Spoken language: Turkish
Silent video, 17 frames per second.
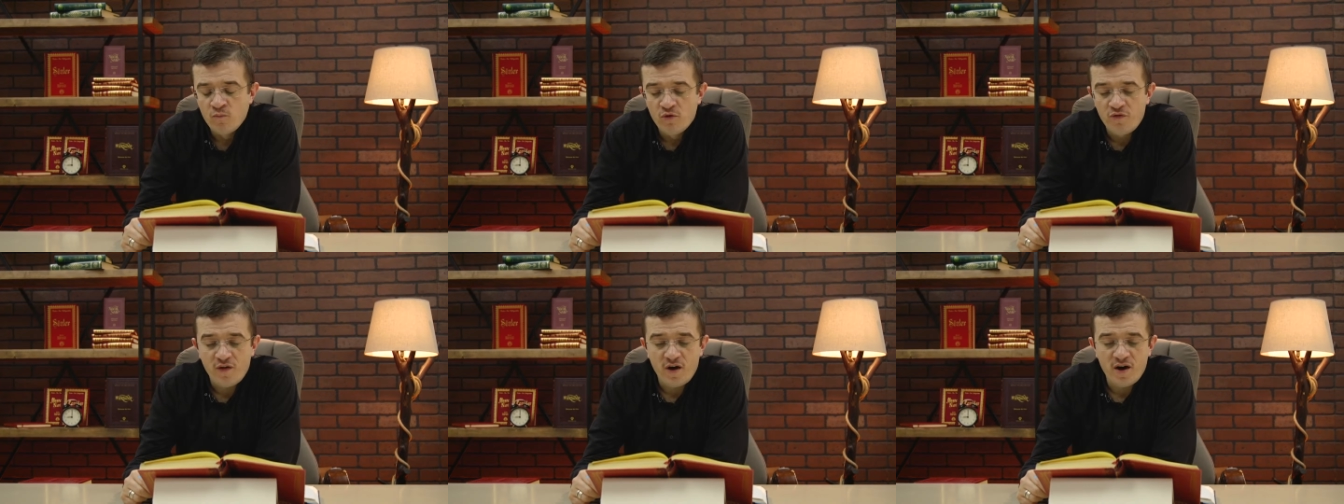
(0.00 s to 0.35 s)

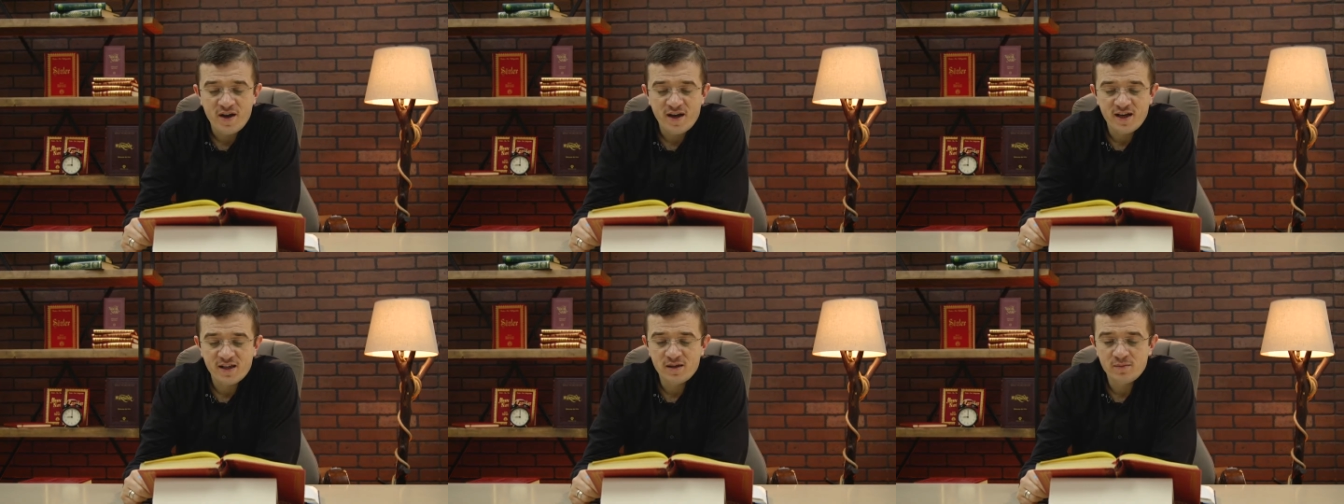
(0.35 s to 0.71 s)

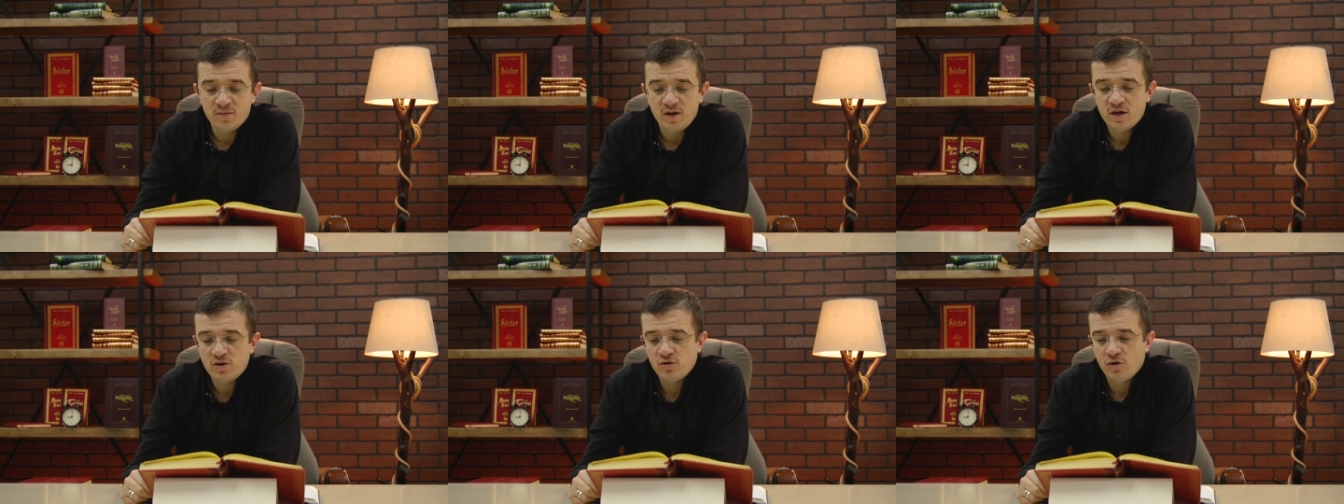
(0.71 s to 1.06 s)

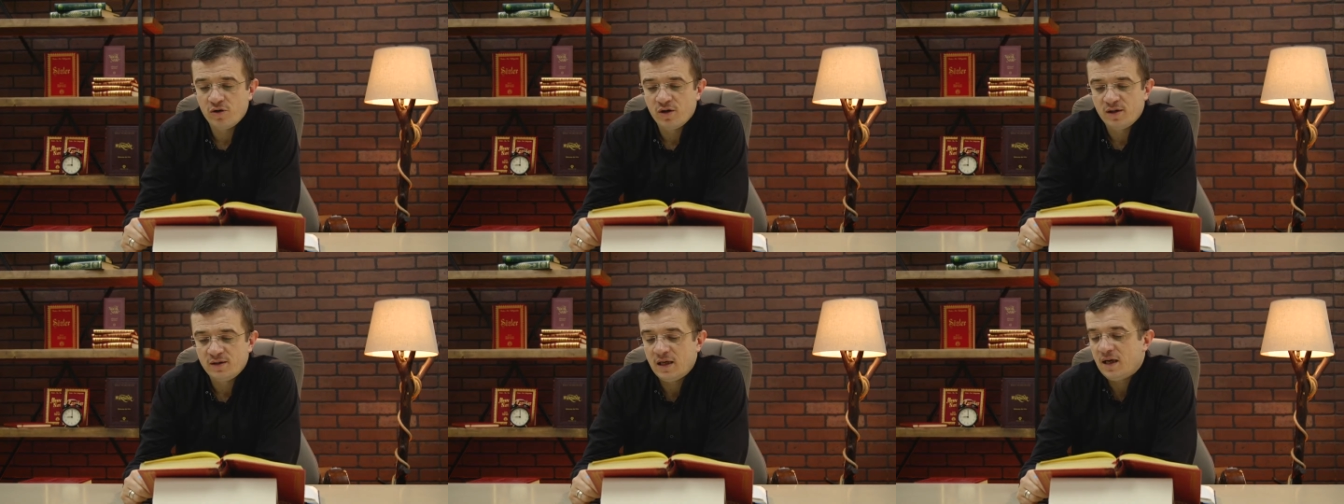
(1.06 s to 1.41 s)
Müfarekatından
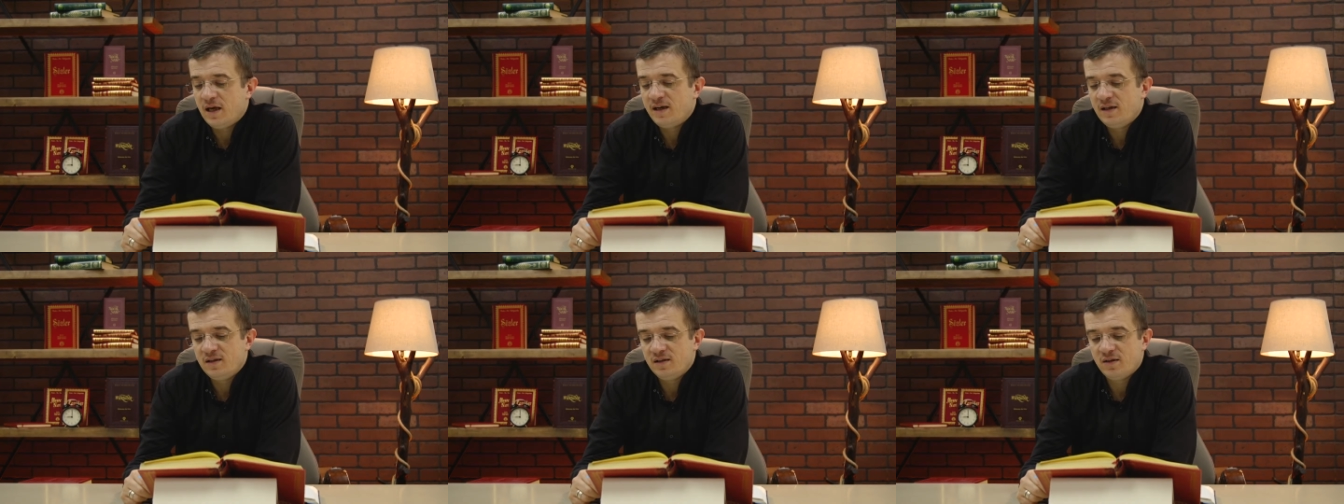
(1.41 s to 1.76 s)
sonra yani
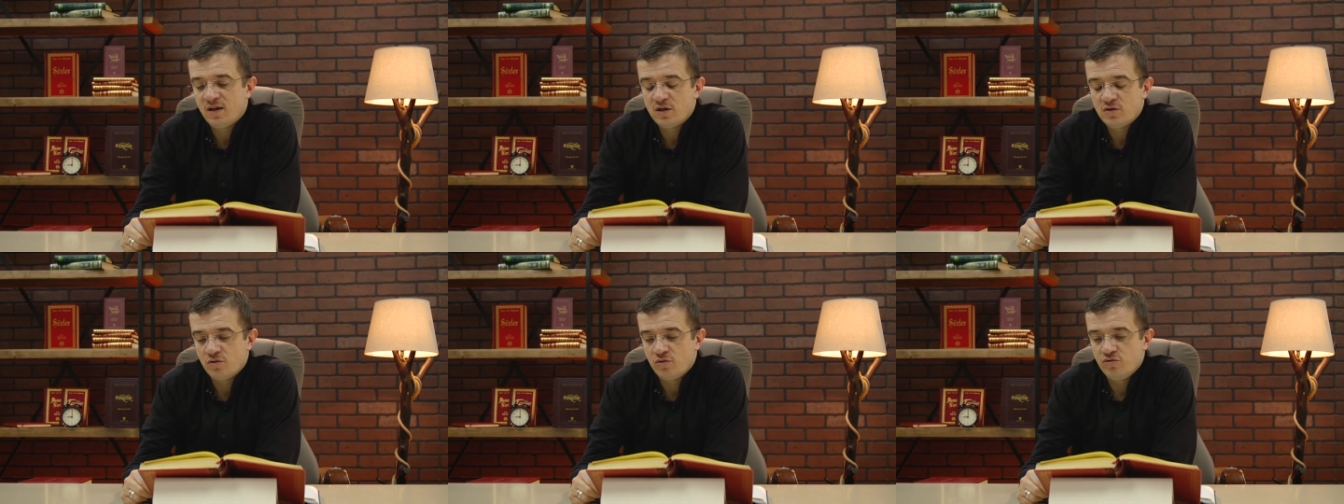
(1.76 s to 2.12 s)

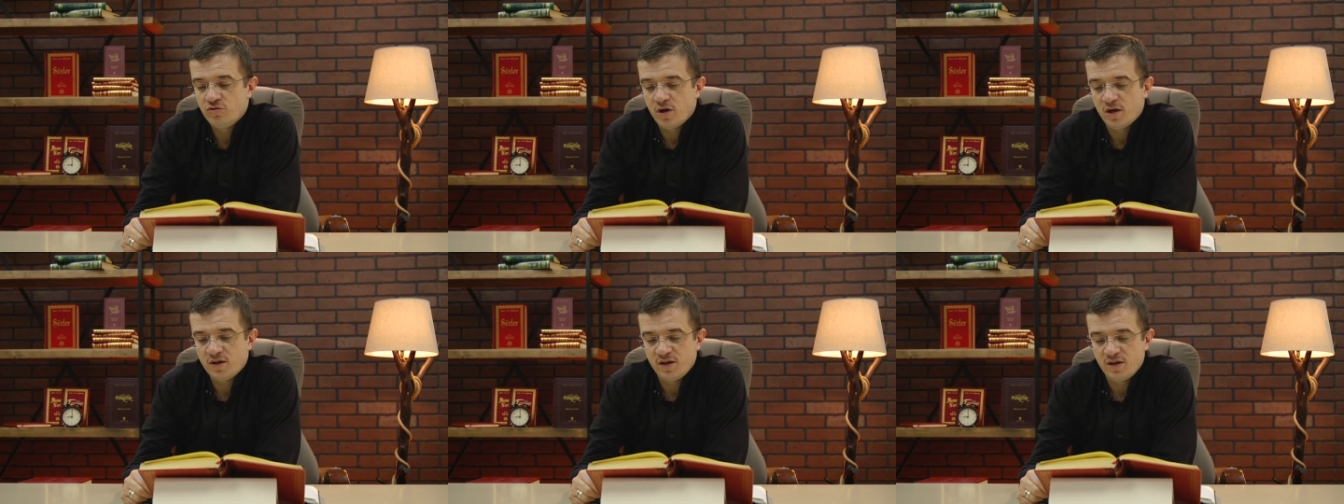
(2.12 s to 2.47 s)
ayrıldıktan sonra
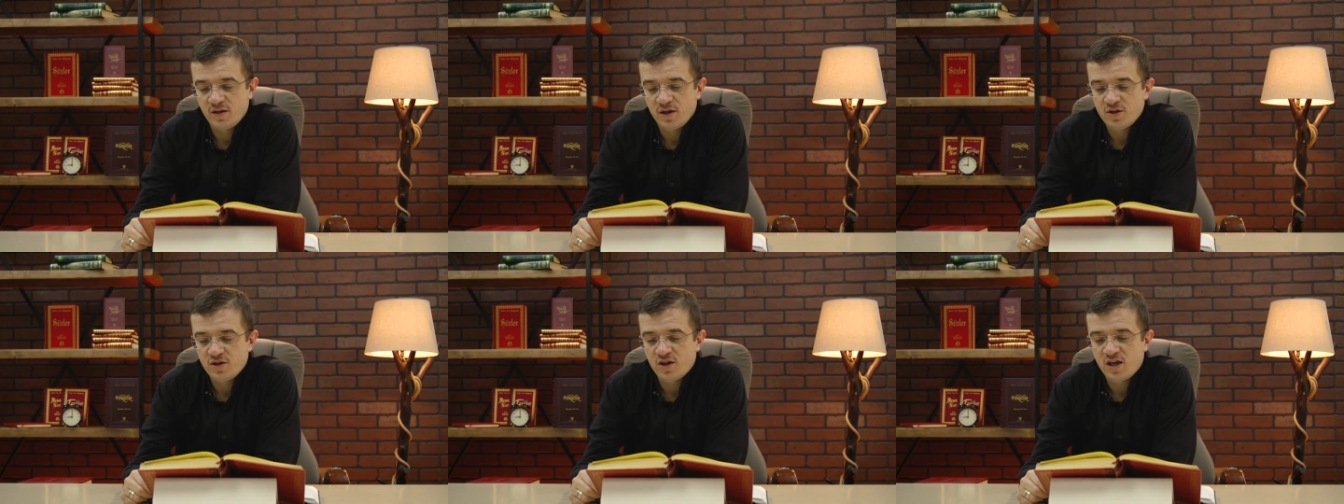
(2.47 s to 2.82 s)
üstadın
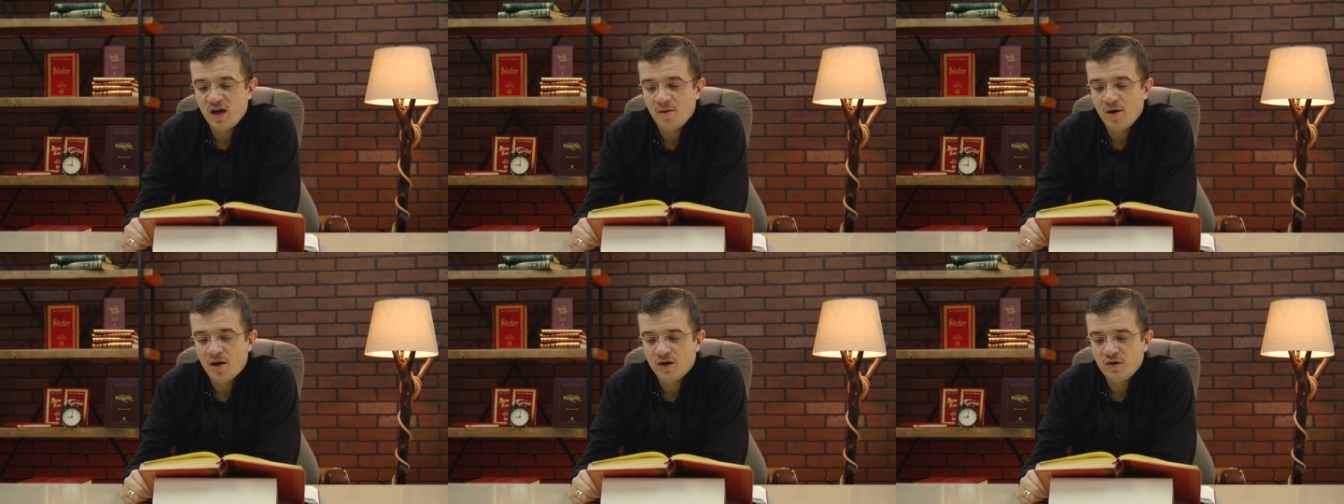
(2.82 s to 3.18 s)
yanından
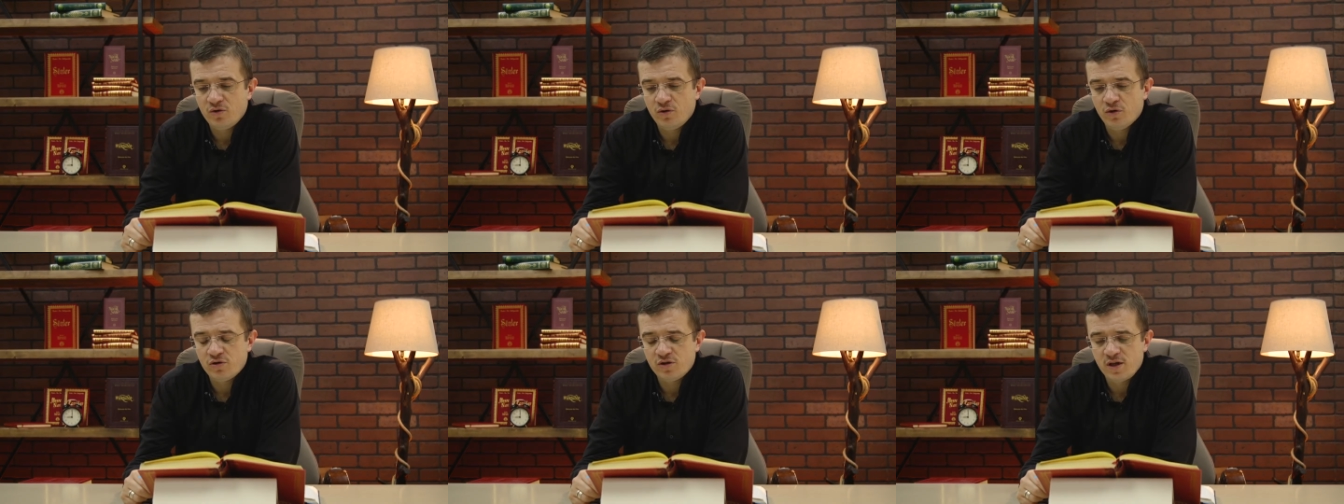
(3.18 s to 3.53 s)
Cenab-ı
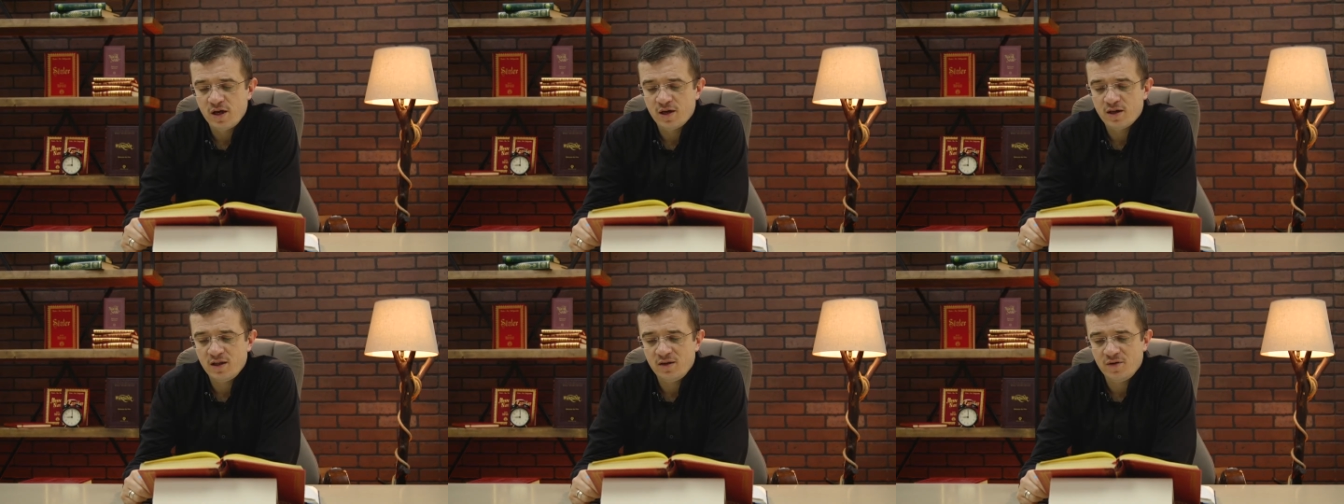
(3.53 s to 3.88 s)
Hakk'ın
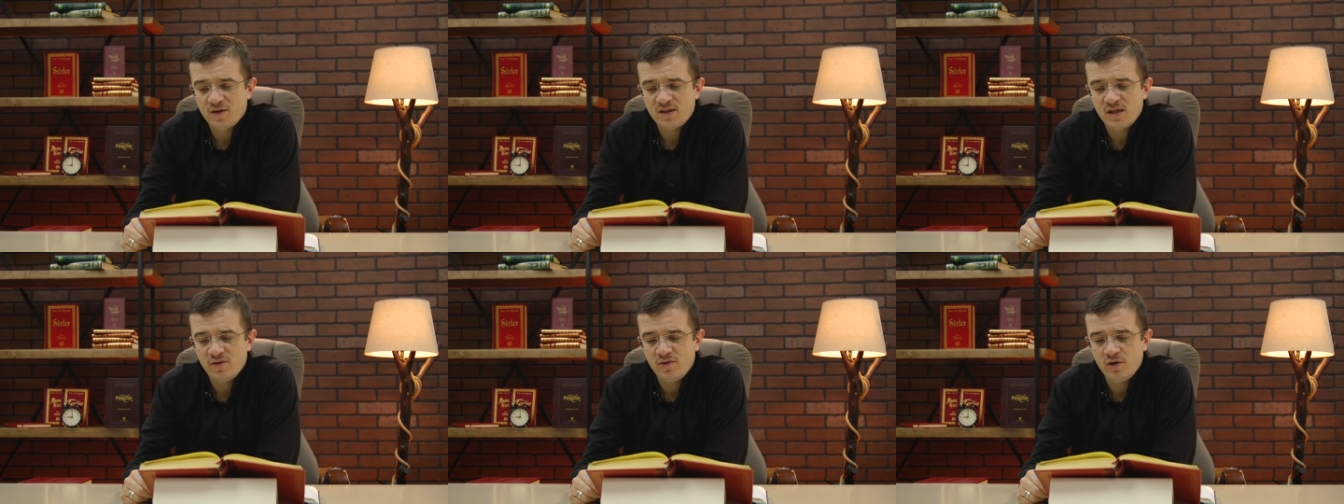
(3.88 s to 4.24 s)
gösterdiği
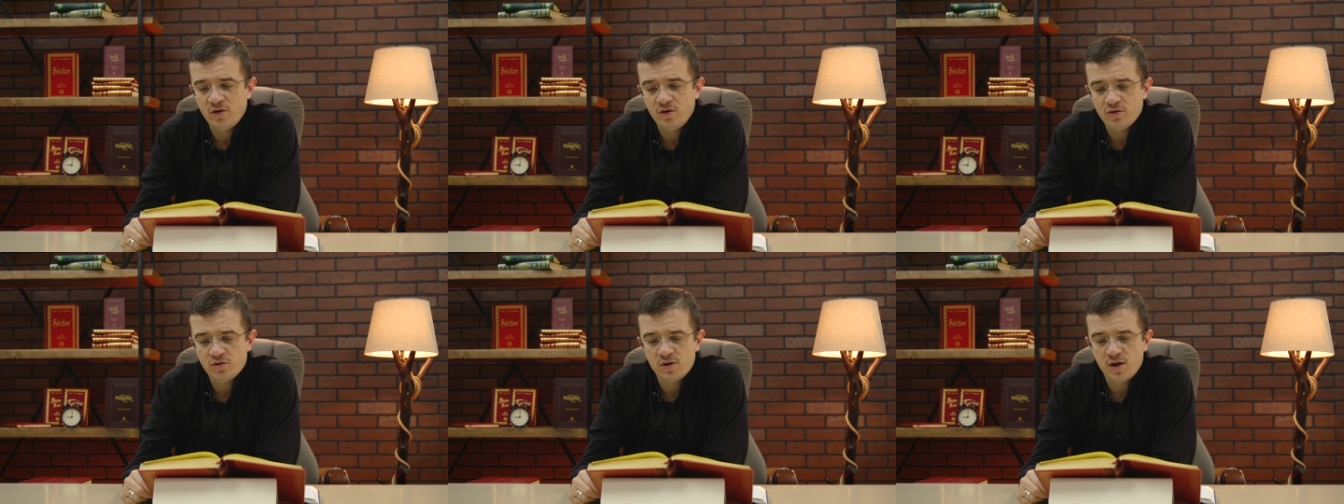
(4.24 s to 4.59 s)
ve
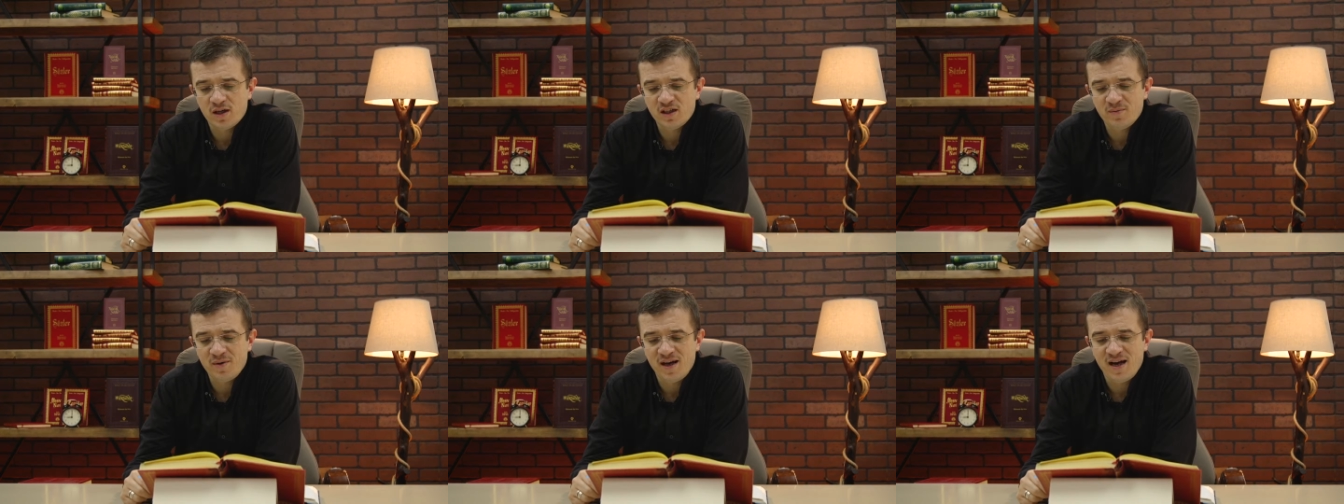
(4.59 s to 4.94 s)
sevgili
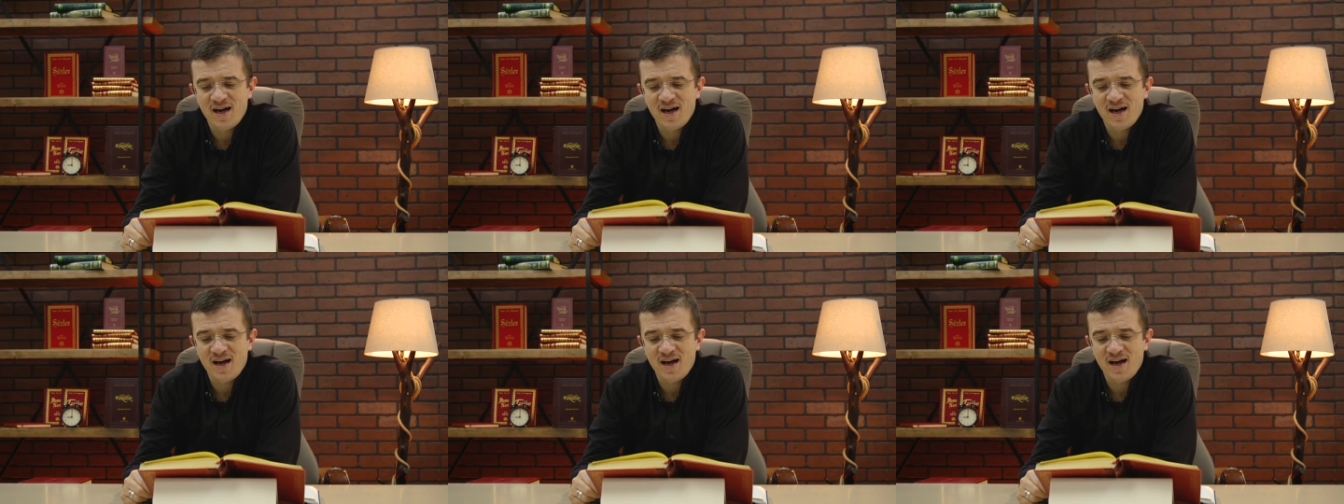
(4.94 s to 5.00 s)
üstadıma